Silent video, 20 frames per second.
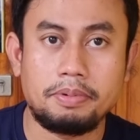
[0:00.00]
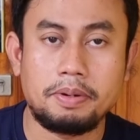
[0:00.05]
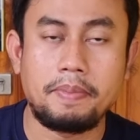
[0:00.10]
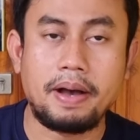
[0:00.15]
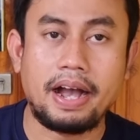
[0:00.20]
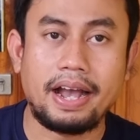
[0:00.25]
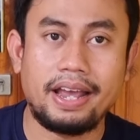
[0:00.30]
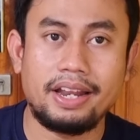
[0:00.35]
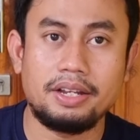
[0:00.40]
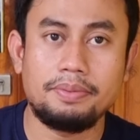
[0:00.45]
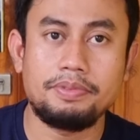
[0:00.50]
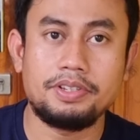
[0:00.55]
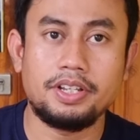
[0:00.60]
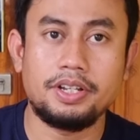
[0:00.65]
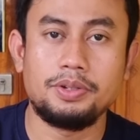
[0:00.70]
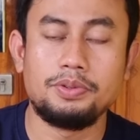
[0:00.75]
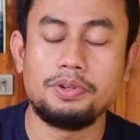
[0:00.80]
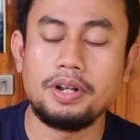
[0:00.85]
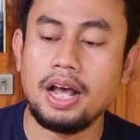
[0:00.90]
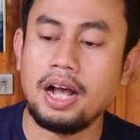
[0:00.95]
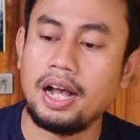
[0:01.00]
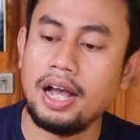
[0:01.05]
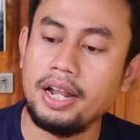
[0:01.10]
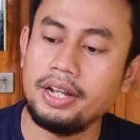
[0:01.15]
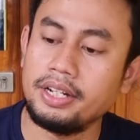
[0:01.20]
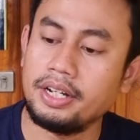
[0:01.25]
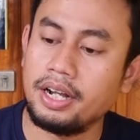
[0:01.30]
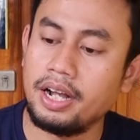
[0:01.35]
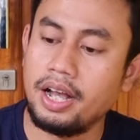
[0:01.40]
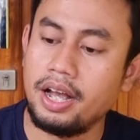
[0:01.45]
pemakaiannya bisa digunakan
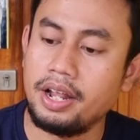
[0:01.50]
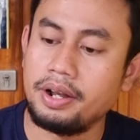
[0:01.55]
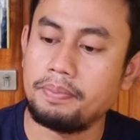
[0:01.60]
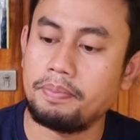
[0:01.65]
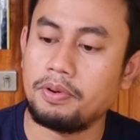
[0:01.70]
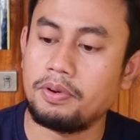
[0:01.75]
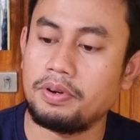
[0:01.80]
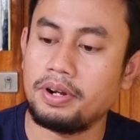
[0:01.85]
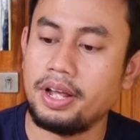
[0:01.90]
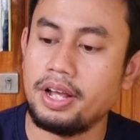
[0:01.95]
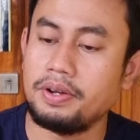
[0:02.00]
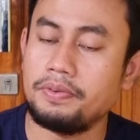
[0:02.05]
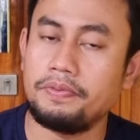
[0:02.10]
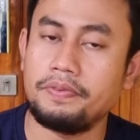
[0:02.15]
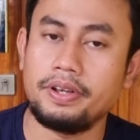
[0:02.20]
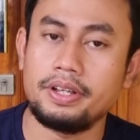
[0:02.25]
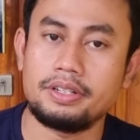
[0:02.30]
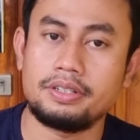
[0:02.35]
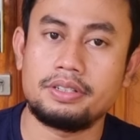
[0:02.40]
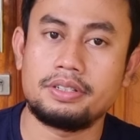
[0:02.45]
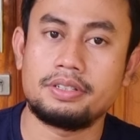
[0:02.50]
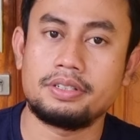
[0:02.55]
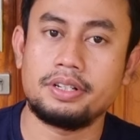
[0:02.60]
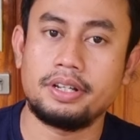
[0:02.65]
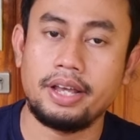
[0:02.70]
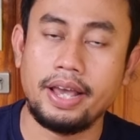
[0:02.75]
dengan produk face